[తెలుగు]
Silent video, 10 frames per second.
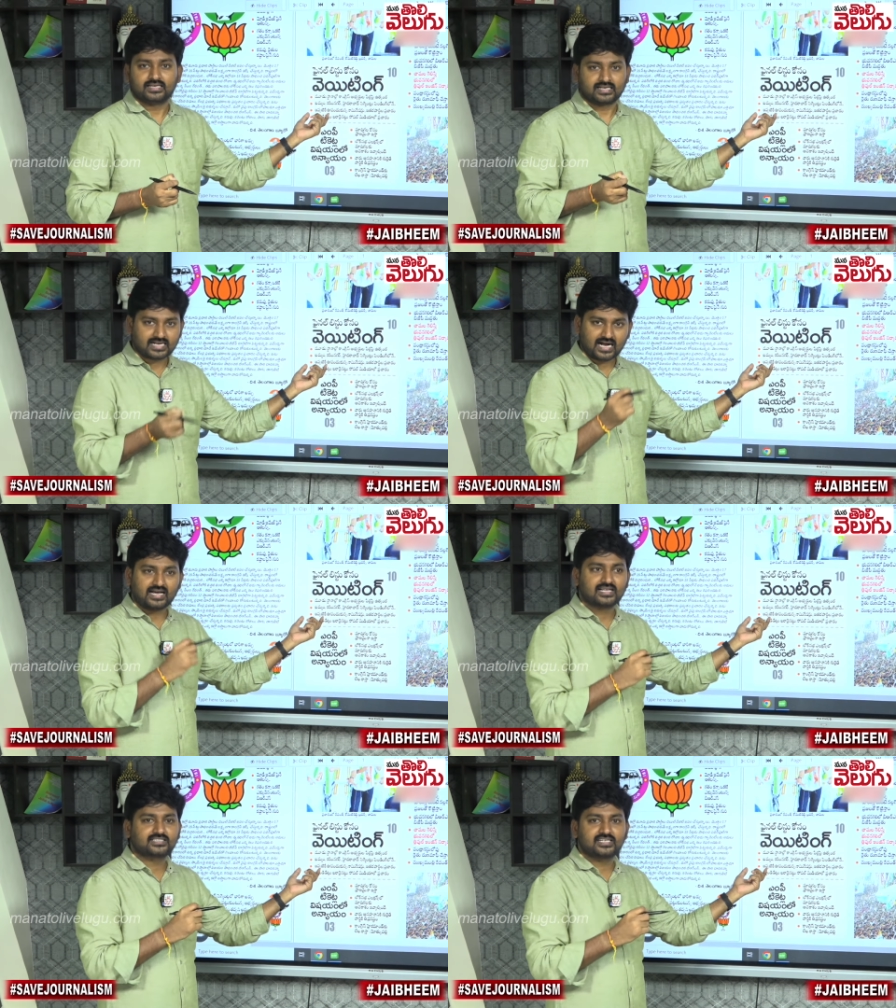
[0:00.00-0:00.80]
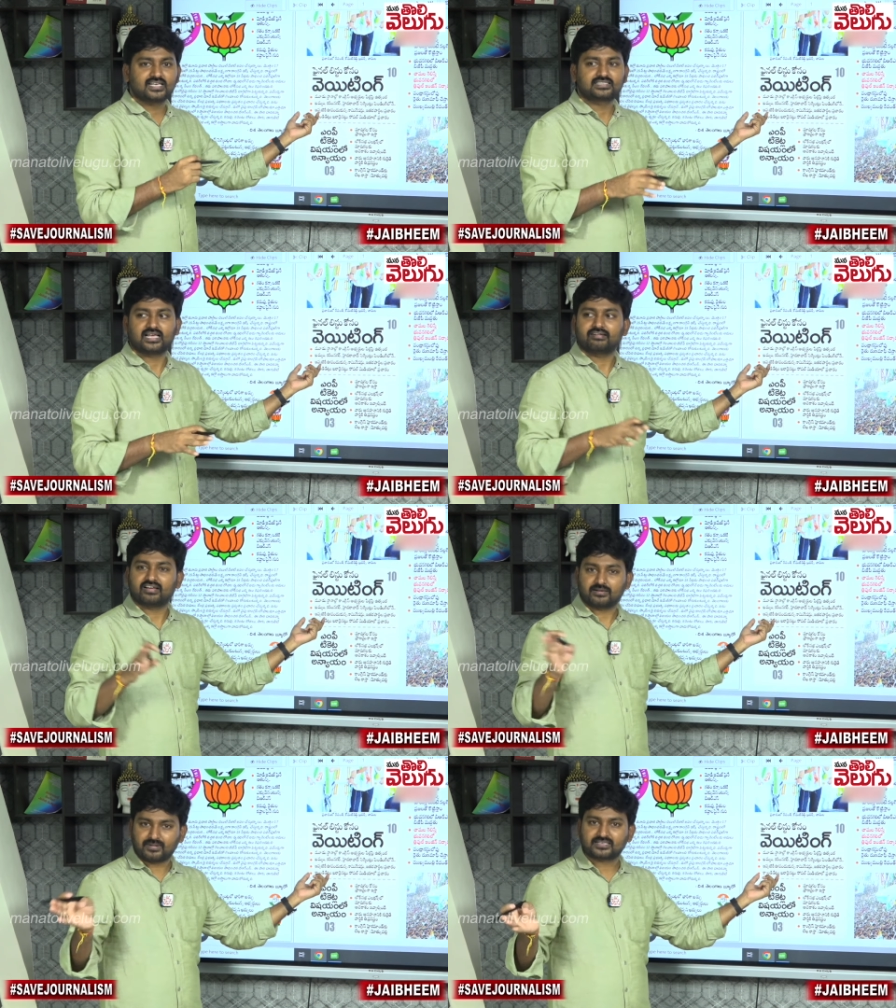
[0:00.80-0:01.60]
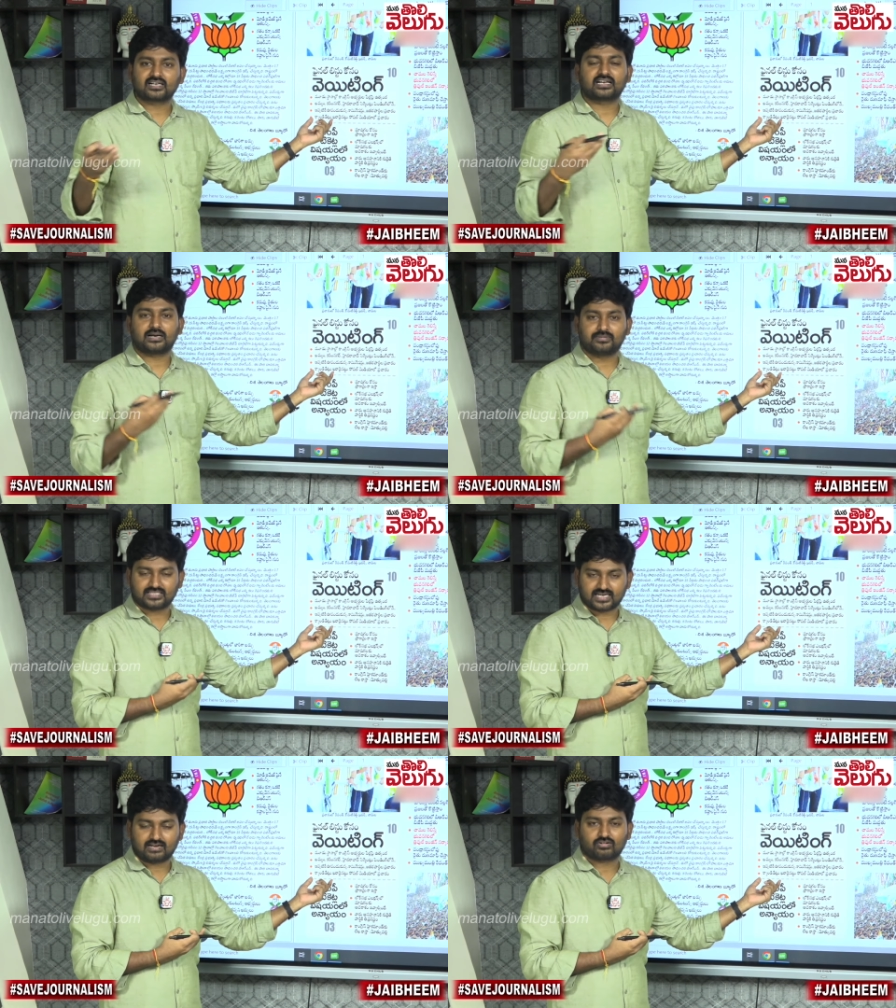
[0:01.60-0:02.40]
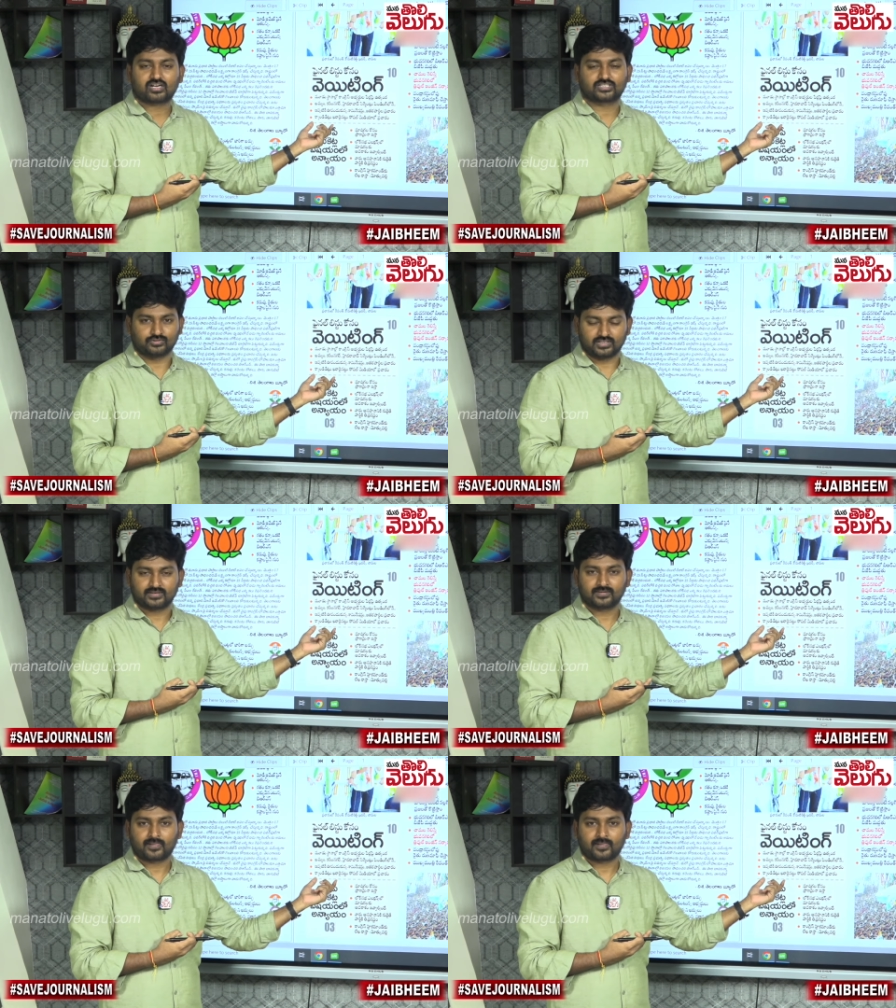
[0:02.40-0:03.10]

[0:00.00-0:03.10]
ఇంకా ఆలస్యం చేస్తే వేరే పార్టీలకు లాభం జరిగే అవకాశం ఉంది